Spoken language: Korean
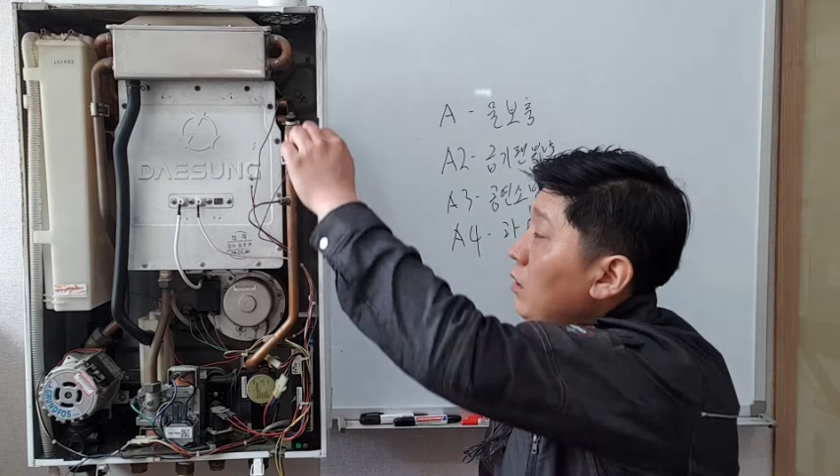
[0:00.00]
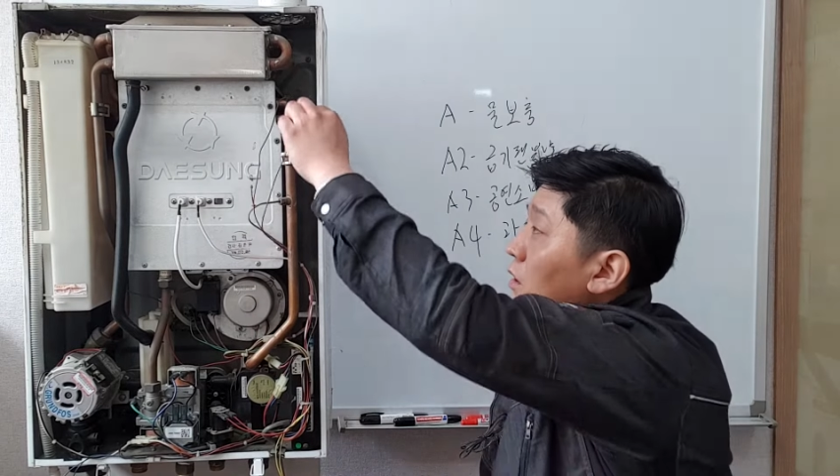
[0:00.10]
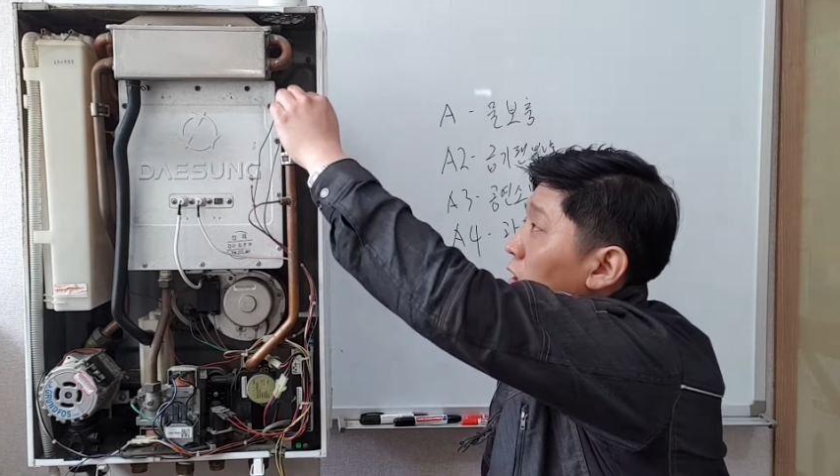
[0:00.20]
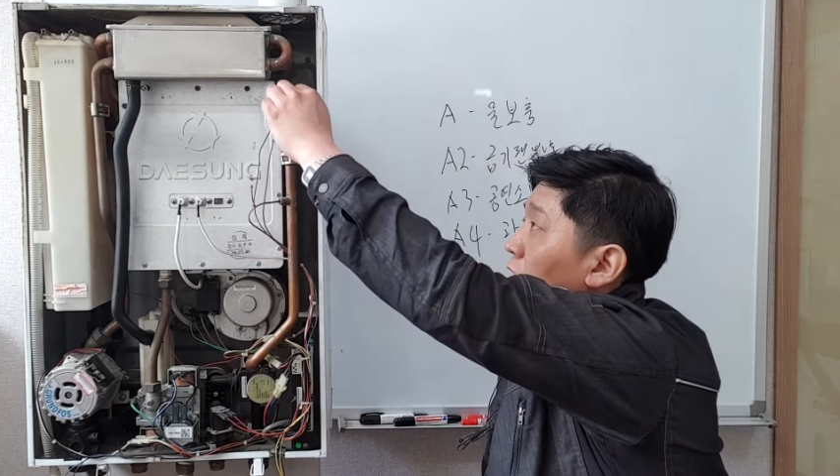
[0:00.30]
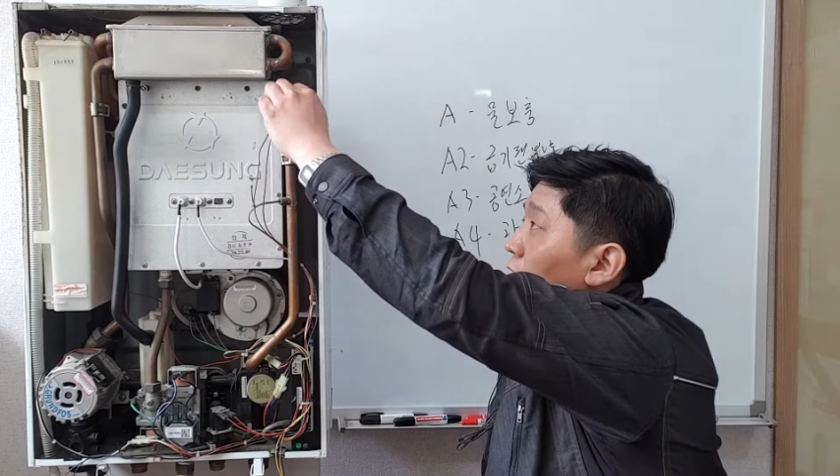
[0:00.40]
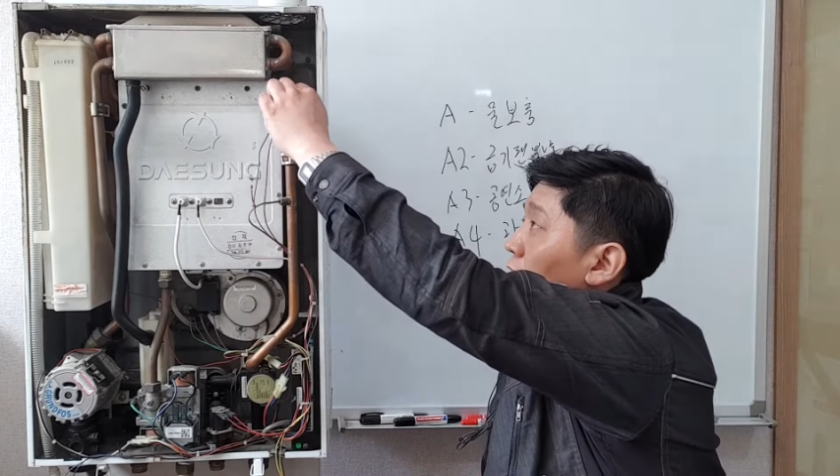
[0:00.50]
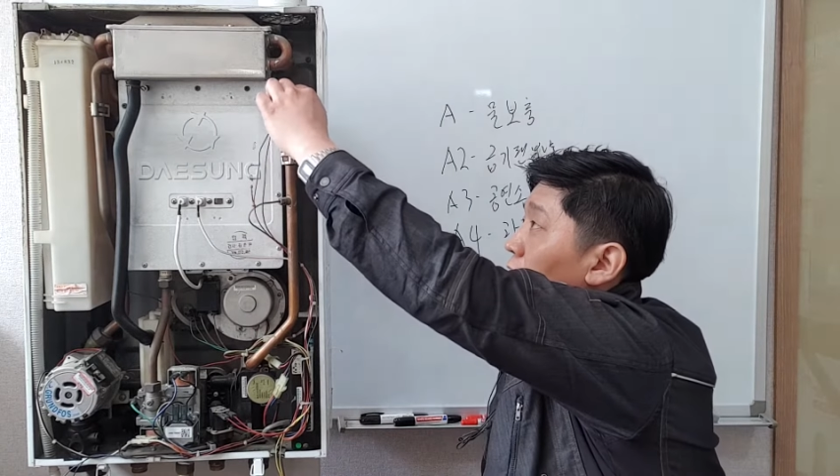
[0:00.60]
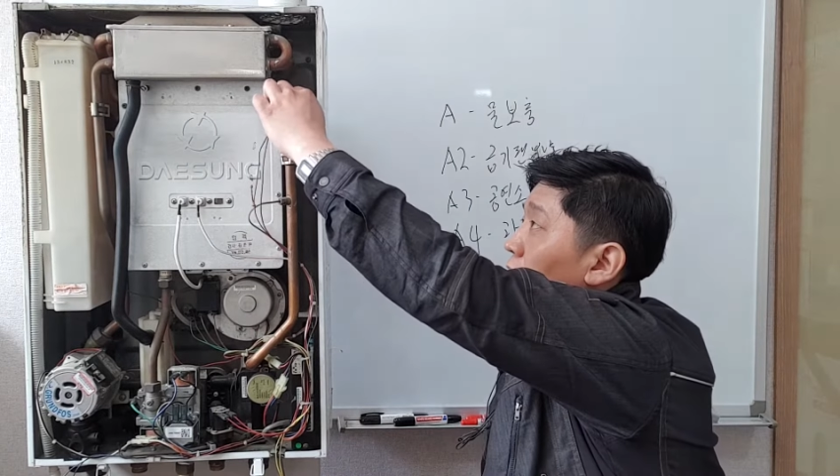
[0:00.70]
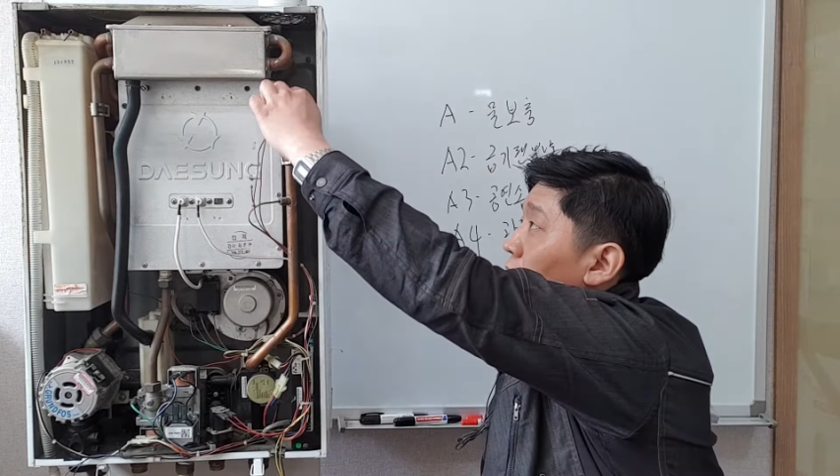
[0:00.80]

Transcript: 이게